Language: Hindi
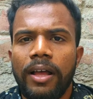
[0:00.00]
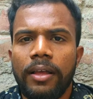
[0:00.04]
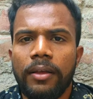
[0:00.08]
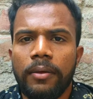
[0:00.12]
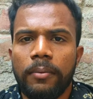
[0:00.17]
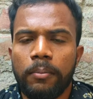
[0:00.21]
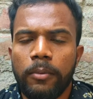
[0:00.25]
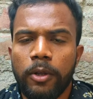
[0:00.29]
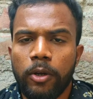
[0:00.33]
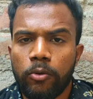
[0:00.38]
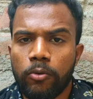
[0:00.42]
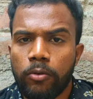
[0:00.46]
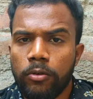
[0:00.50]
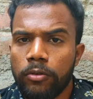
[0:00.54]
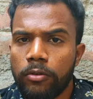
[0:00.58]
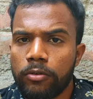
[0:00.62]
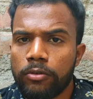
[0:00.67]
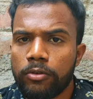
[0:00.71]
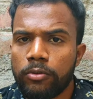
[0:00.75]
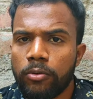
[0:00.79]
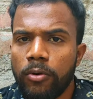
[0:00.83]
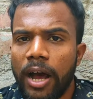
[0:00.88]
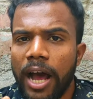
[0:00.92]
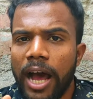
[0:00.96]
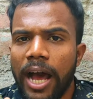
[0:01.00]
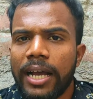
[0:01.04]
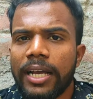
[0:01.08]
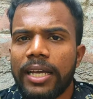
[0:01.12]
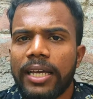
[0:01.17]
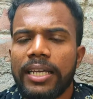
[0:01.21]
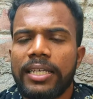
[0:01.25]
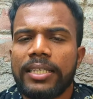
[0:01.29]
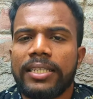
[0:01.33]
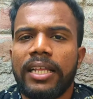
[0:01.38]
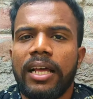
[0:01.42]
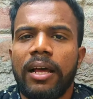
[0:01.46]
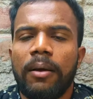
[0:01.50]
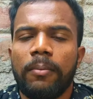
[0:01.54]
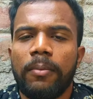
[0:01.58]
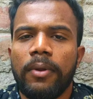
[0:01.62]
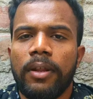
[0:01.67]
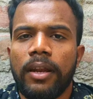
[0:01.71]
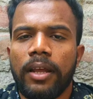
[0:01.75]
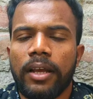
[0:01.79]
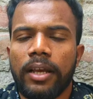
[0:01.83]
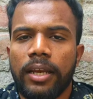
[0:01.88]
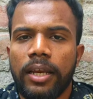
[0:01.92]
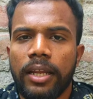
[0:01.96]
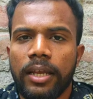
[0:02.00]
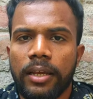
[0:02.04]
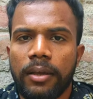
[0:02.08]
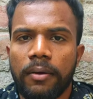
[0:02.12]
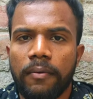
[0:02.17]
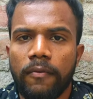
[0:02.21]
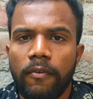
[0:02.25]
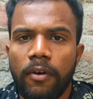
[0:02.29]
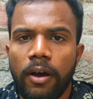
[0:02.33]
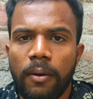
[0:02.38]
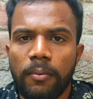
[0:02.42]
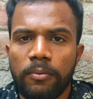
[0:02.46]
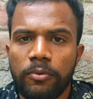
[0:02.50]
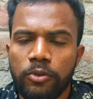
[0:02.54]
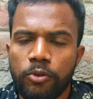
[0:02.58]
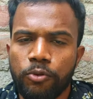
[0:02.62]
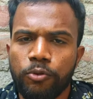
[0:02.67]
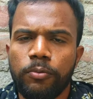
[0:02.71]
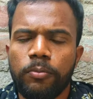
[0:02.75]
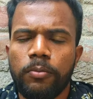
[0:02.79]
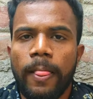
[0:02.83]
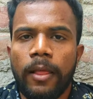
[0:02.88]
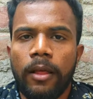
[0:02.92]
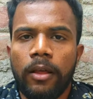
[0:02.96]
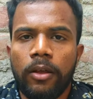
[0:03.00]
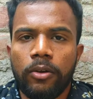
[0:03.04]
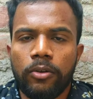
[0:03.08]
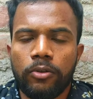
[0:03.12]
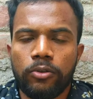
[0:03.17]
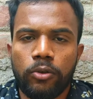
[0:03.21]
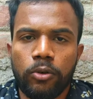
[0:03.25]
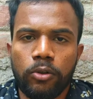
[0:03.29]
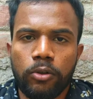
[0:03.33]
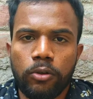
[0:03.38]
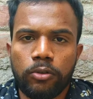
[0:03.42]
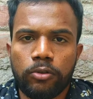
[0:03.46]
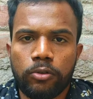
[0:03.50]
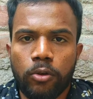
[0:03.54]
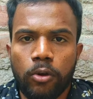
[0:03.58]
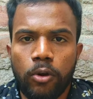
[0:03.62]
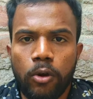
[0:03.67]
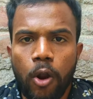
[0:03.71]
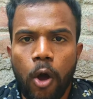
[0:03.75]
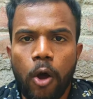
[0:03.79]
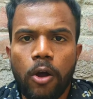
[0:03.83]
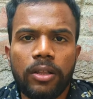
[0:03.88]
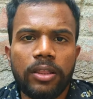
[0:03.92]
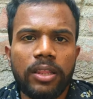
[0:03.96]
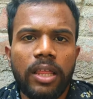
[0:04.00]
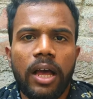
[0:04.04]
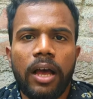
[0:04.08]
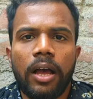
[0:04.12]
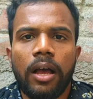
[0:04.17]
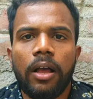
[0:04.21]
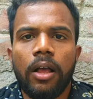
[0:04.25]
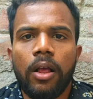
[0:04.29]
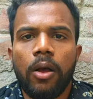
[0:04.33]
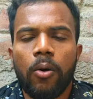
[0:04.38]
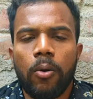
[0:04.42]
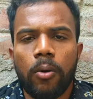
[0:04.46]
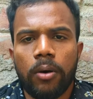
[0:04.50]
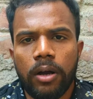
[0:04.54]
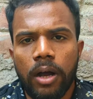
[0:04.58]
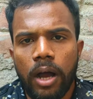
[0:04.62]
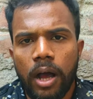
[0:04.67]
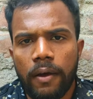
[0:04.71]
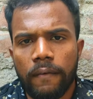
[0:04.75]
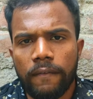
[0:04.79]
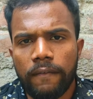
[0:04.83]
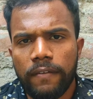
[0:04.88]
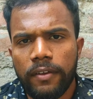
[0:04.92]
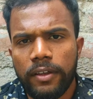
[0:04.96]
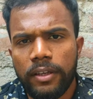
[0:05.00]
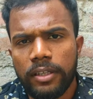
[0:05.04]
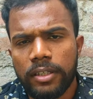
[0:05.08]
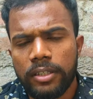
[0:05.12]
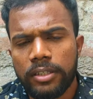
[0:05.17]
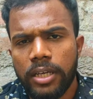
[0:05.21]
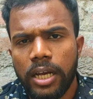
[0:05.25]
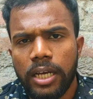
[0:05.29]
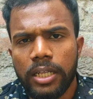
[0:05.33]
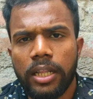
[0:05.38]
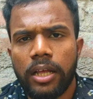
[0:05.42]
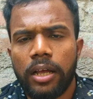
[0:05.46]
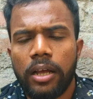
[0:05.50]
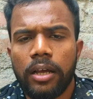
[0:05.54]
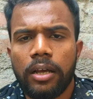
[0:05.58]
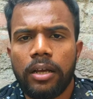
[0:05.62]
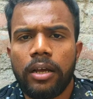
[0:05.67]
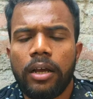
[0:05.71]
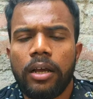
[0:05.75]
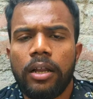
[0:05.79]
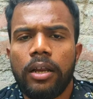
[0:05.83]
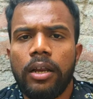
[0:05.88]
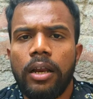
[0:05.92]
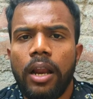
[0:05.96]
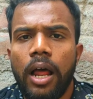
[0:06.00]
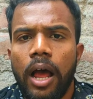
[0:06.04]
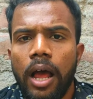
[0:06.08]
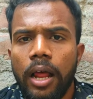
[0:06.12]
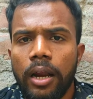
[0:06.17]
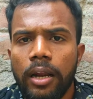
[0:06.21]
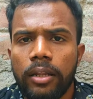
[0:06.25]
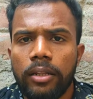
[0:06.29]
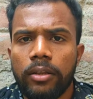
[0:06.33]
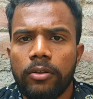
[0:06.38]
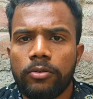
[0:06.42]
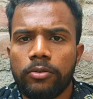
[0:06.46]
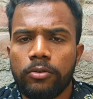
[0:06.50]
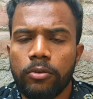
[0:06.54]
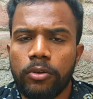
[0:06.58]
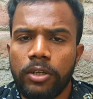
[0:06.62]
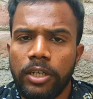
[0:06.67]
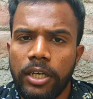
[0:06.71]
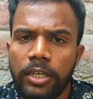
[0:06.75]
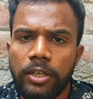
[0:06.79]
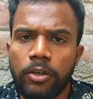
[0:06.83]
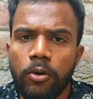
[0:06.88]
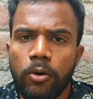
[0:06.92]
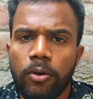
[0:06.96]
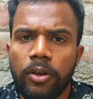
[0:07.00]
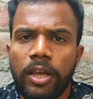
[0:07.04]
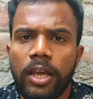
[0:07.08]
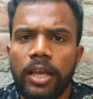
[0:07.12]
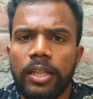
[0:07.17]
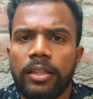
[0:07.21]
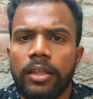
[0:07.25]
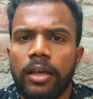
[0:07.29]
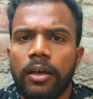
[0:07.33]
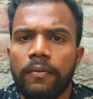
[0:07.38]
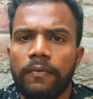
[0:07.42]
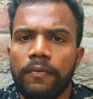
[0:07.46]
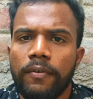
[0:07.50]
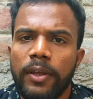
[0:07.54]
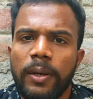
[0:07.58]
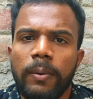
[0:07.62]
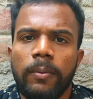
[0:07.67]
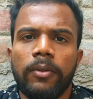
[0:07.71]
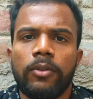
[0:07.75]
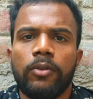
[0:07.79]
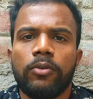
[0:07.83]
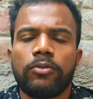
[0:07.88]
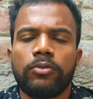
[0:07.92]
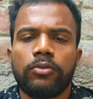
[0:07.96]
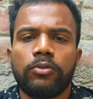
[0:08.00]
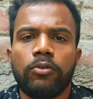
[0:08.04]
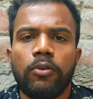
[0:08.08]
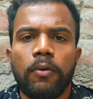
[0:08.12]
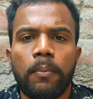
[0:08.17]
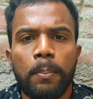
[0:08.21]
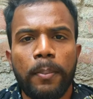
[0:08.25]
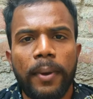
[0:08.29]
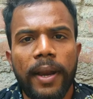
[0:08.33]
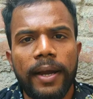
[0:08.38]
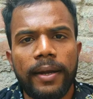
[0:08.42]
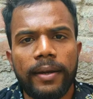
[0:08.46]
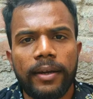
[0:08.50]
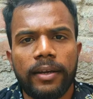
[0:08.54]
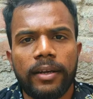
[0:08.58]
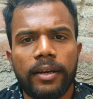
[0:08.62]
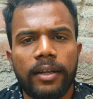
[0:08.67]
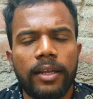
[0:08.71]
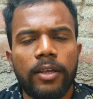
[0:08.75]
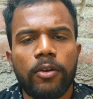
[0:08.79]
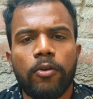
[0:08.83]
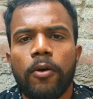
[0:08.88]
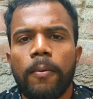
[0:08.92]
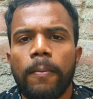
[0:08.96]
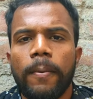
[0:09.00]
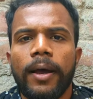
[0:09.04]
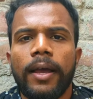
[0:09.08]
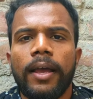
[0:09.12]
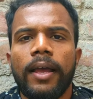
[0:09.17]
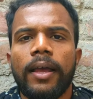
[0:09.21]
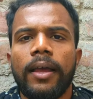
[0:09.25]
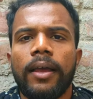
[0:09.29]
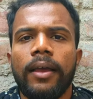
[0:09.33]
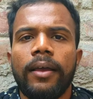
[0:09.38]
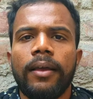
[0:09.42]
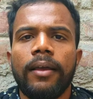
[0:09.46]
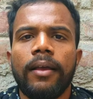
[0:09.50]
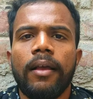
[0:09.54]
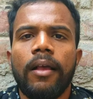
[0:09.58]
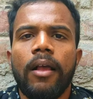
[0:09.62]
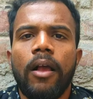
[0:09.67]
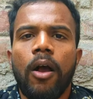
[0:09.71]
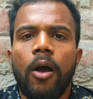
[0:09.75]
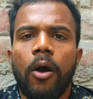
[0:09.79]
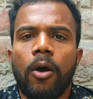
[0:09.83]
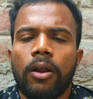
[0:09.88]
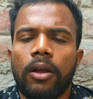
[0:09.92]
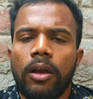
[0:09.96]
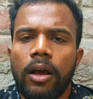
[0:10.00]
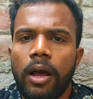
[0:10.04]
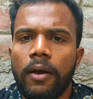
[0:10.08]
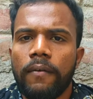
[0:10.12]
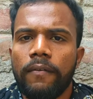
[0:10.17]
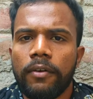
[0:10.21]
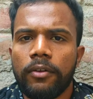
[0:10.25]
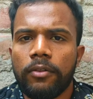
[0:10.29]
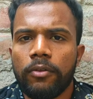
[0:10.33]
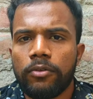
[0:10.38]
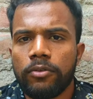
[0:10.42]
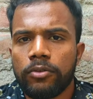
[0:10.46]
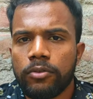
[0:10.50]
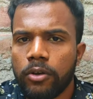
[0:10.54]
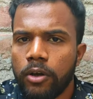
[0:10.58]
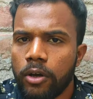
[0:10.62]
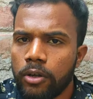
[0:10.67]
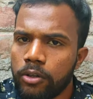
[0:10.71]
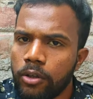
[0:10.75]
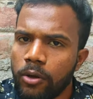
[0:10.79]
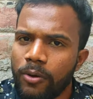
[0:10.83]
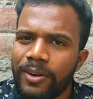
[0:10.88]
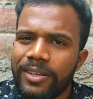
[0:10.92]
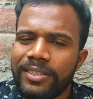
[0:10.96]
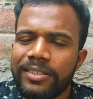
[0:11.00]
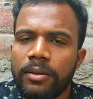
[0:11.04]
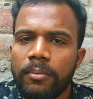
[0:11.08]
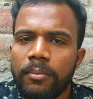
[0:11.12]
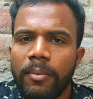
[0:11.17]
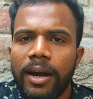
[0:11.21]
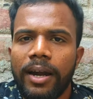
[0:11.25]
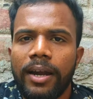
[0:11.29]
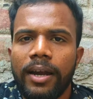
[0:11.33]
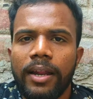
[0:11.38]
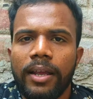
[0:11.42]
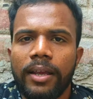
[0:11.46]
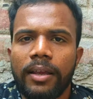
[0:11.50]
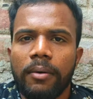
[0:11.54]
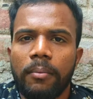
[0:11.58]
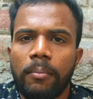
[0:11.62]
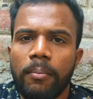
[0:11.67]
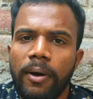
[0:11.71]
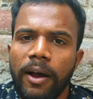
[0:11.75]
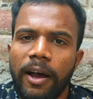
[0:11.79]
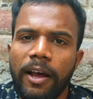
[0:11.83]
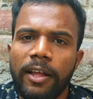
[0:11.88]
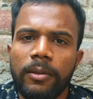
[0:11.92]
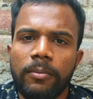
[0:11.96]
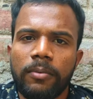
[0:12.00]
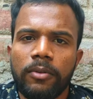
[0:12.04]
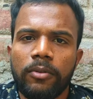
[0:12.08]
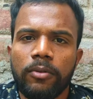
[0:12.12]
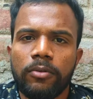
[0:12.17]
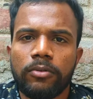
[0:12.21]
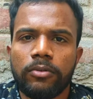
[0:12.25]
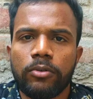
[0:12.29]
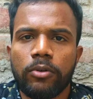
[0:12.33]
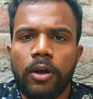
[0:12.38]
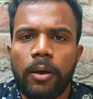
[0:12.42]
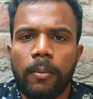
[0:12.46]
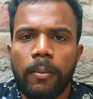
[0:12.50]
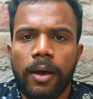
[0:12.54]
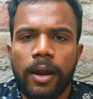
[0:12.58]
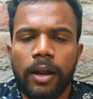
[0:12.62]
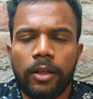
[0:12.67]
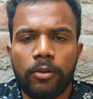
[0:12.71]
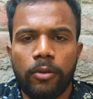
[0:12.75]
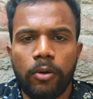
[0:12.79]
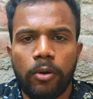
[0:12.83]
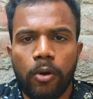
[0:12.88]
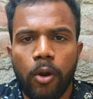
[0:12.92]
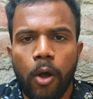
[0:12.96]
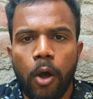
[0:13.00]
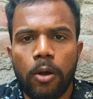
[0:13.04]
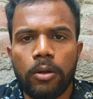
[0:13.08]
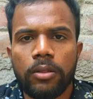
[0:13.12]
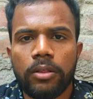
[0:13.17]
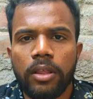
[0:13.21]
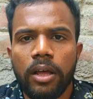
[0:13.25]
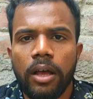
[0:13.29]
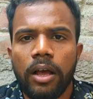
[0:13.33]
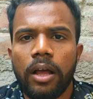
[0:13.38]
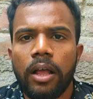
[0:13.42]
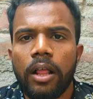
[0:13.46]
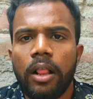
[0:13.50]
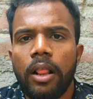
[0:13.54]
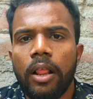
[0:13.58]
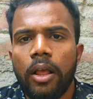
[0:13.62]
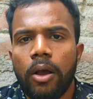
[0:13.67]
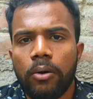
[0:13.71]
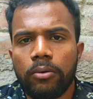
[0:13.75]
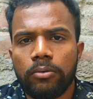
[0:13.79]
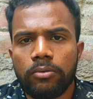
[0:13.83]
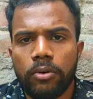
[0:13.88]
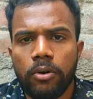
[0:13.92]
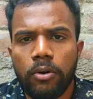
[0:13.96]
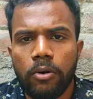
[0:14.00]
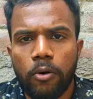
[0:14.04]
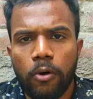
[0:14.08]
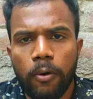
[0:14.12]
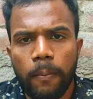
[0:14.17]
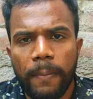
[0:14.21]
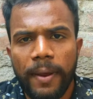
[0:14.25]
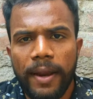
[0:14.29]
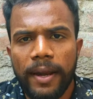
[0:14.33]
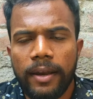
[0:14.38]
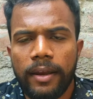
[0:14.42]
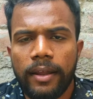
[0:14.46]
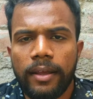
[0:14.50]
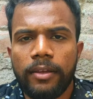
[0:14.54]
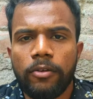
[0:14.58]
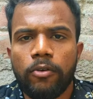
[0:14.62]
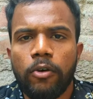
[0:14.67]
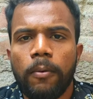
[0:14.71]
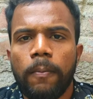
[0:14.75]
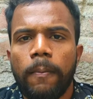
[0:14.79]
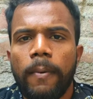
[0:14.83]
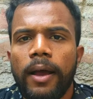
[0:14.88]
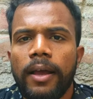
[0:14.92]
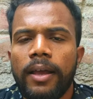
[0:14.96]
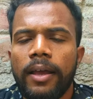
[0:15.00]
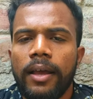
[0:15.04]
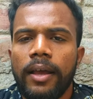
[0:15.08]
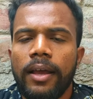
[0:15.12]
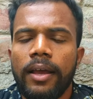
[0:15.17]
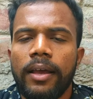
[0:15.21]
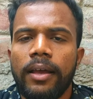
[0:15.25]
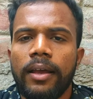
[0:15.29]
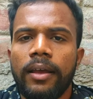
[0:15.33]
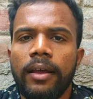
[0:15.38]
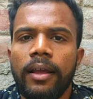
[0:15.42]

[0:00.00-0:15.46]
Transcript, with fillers: बिल्कुल दोस्तों आग के सामने रखने के बावजूद भी जो दोस्तों लॉक था वो काफ़ी ज़्यादा लाल दोस्तों हीट हो गया था फिर भी दोस्तों वो मेल्ट नहीं हो पाया है और काफ़ी दोस्तों हथौड़े से मारने के बाद भी दोस्तों हमारा जो लॉक था वो ओपन नहीं हो पाया है